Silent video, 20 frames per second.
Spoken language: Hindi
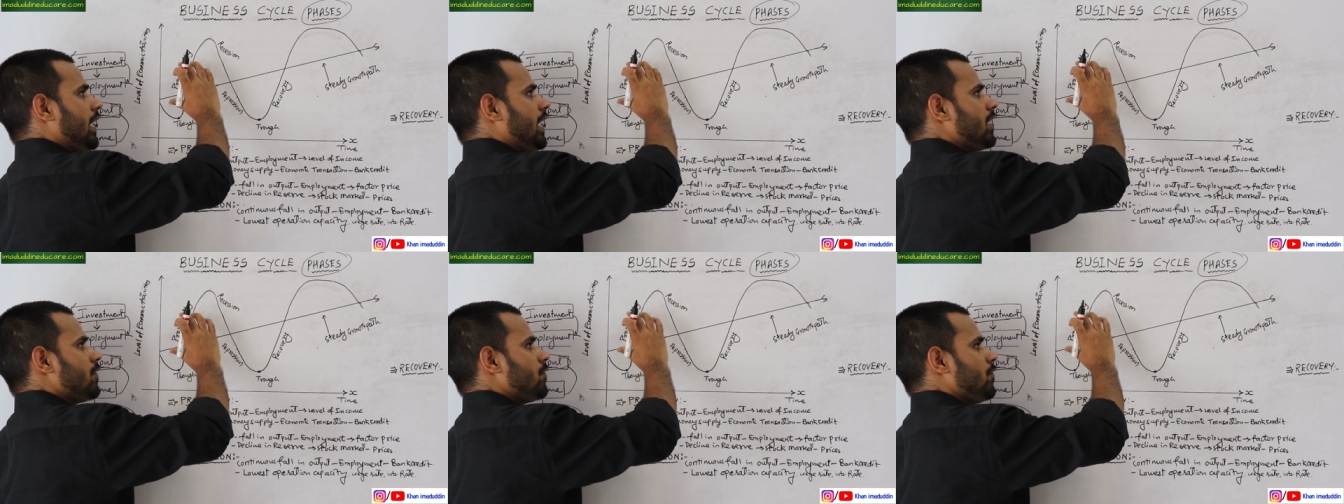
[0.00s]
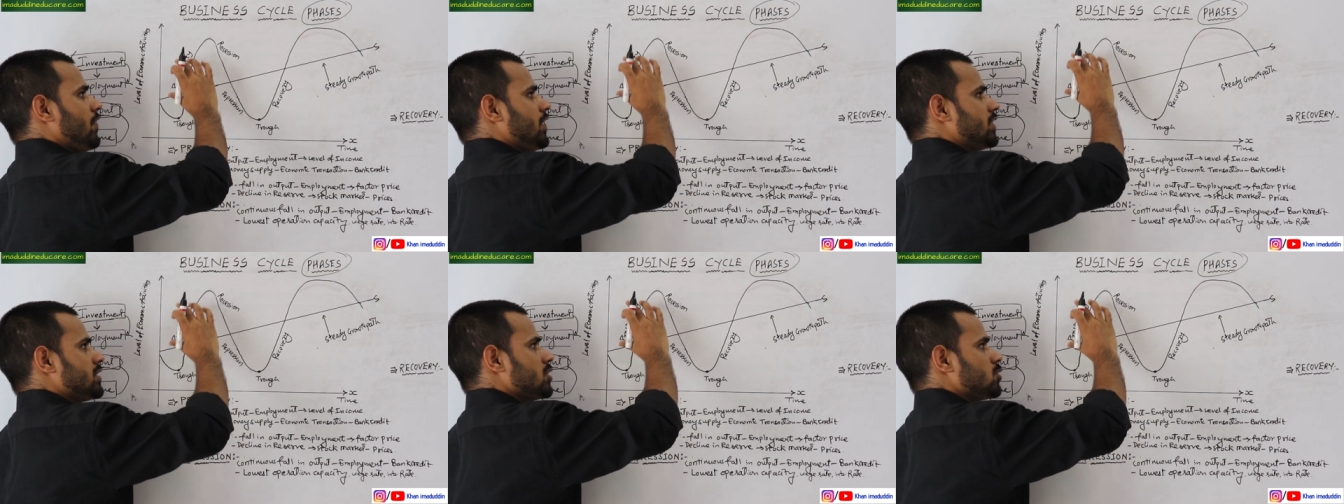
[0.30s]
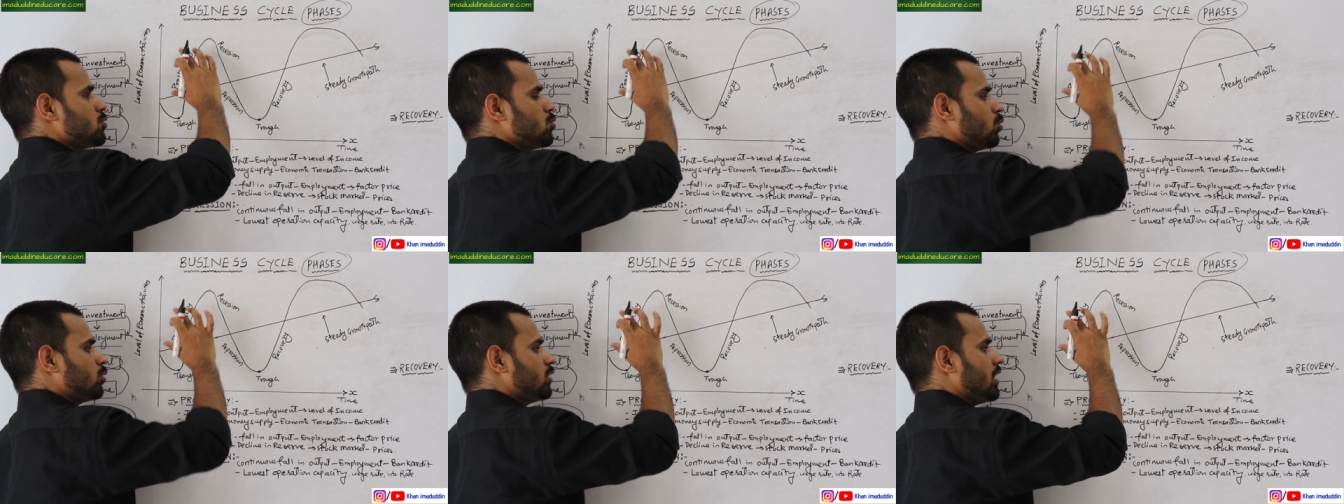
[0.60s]
एक
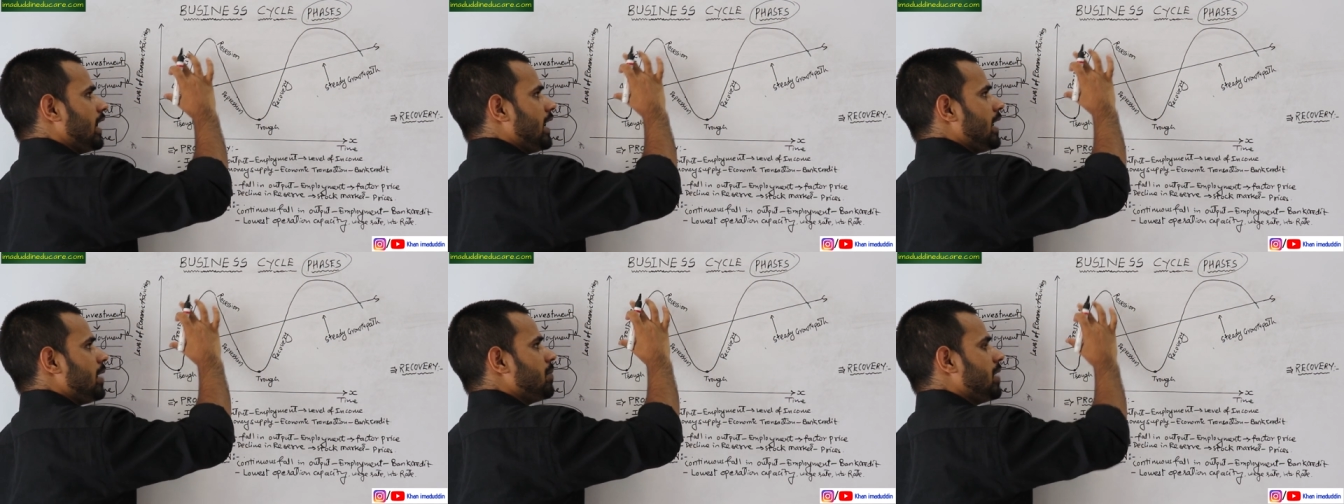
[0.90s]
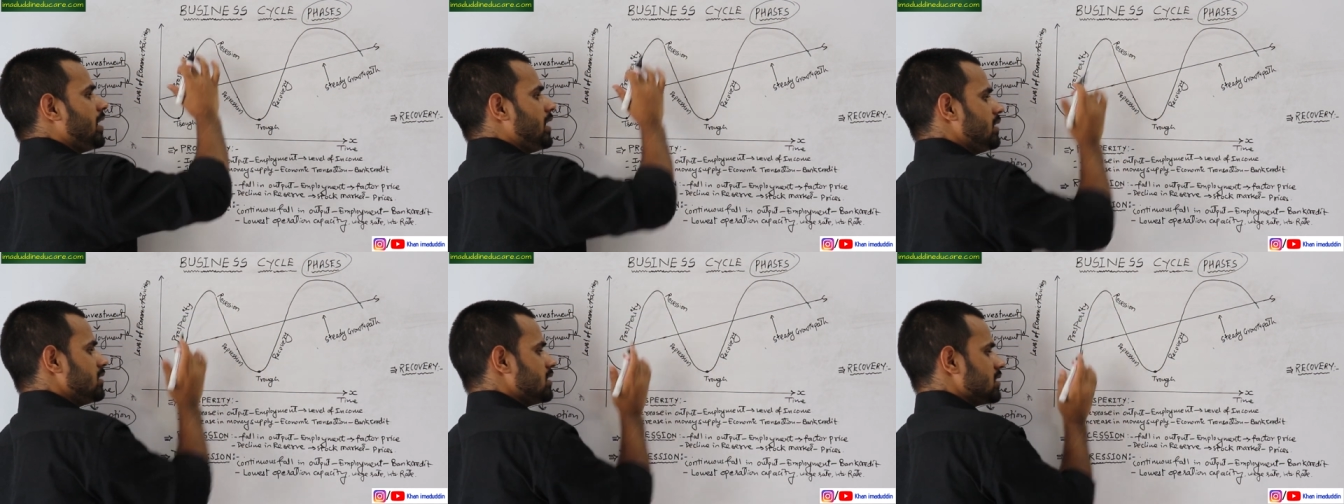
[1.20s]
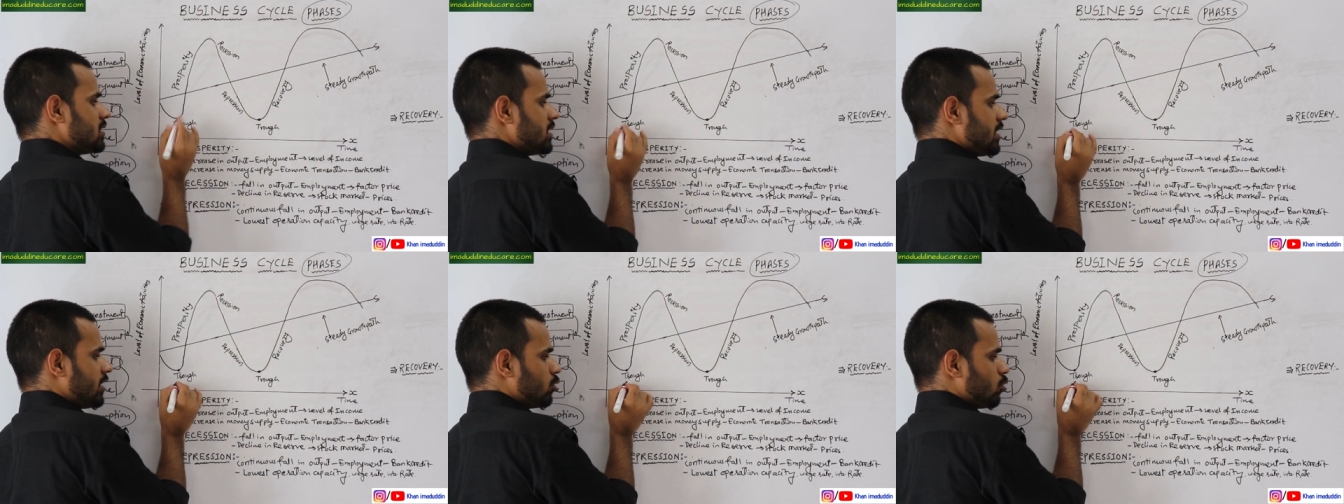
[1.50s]
फेसेस होता है भाई
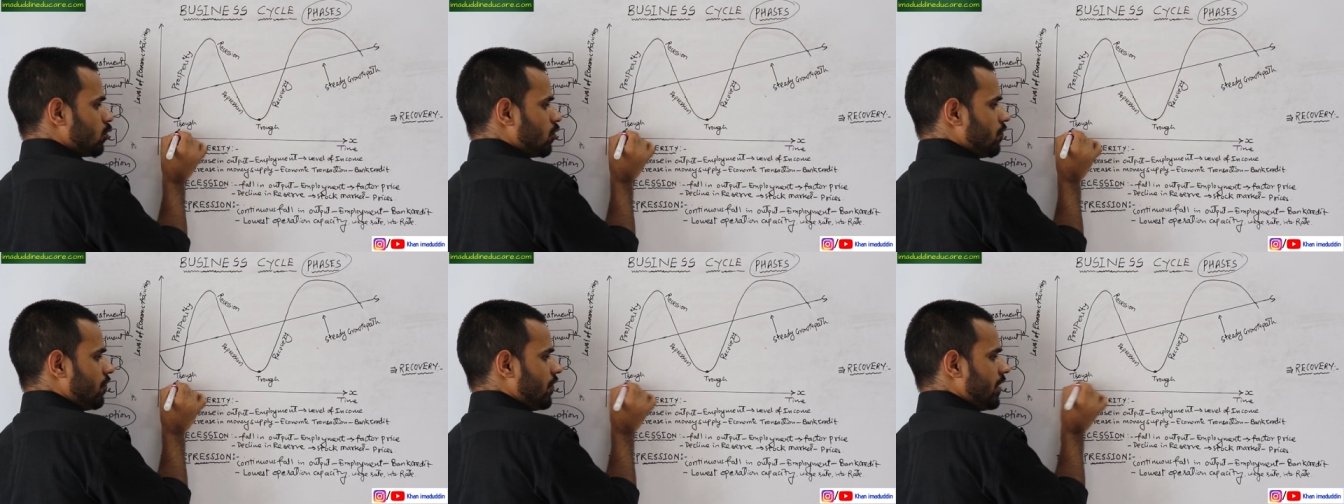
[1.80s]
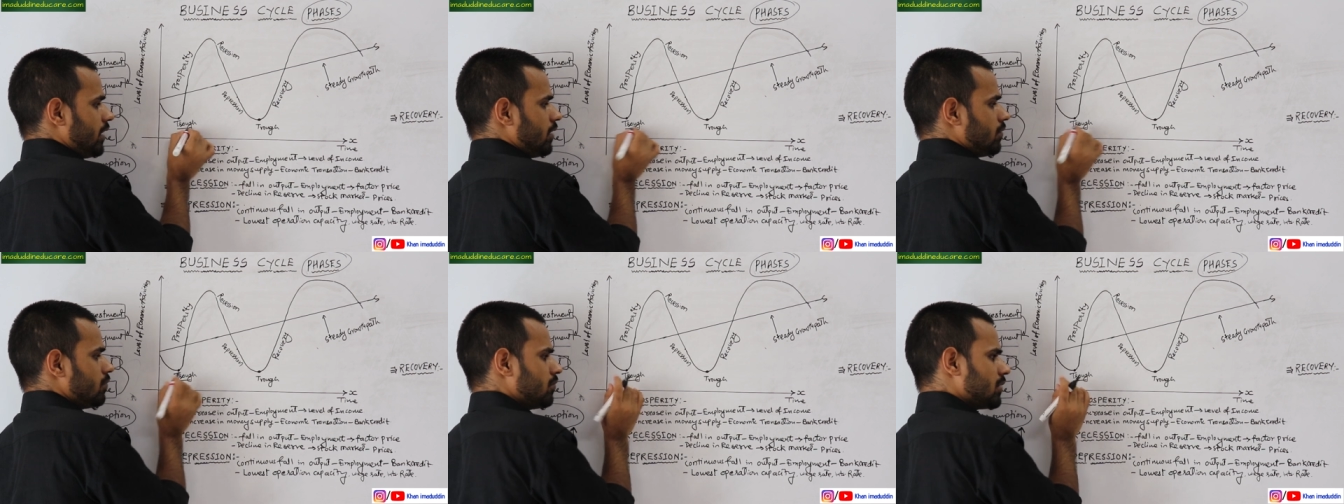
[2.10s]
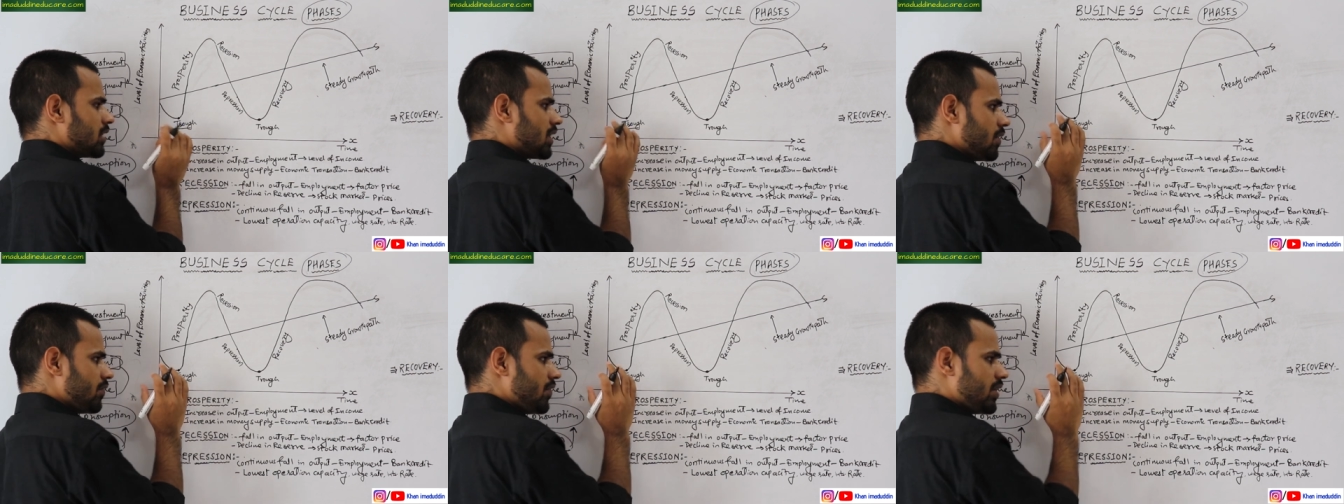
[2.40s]
जैसे थ्रोफ है
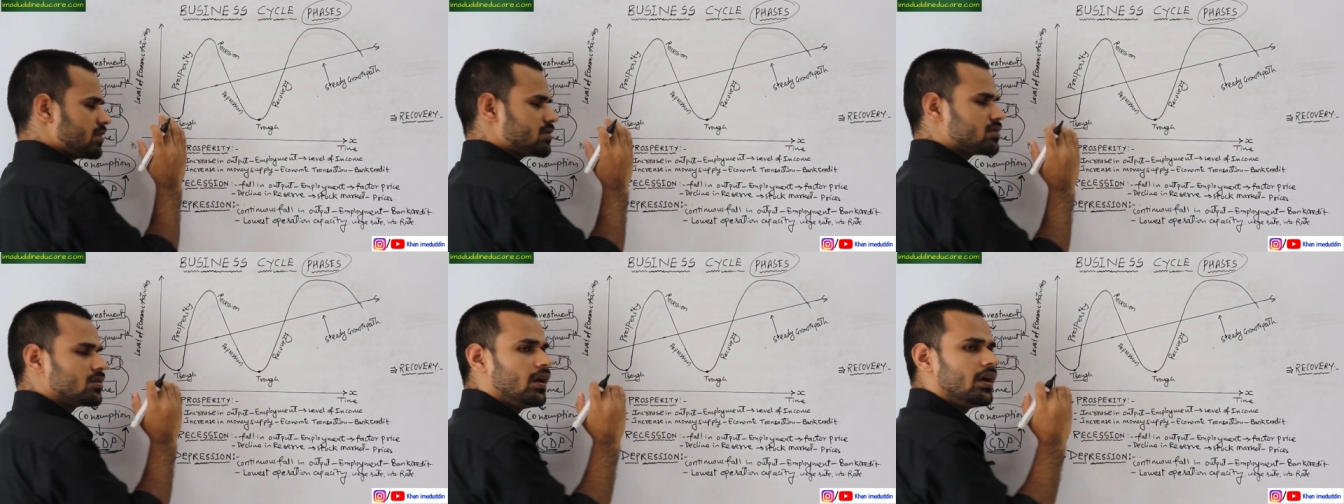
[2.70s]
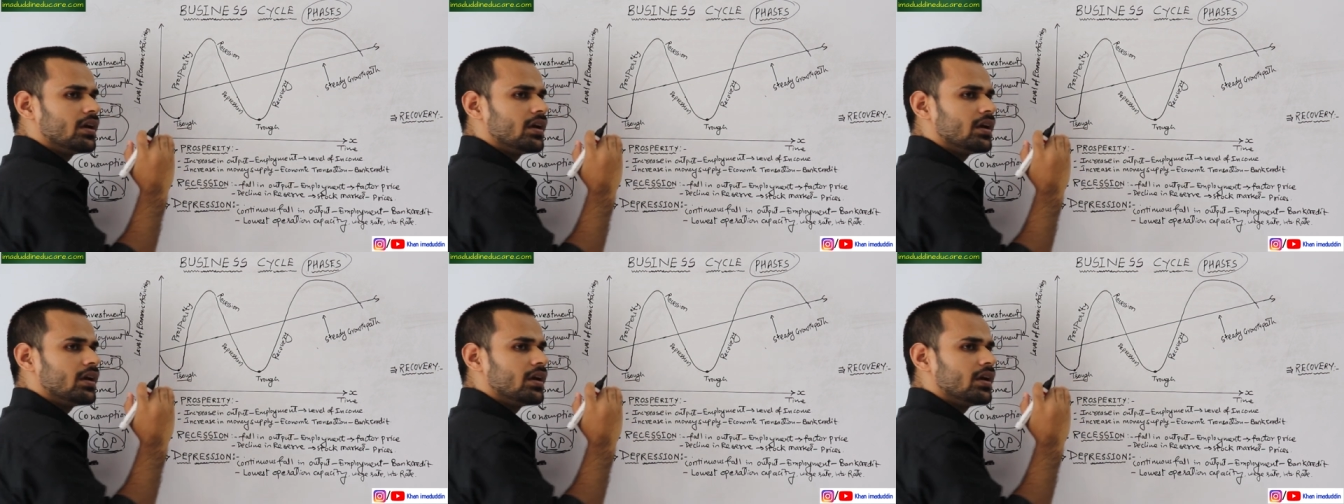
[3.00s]
मतलब ये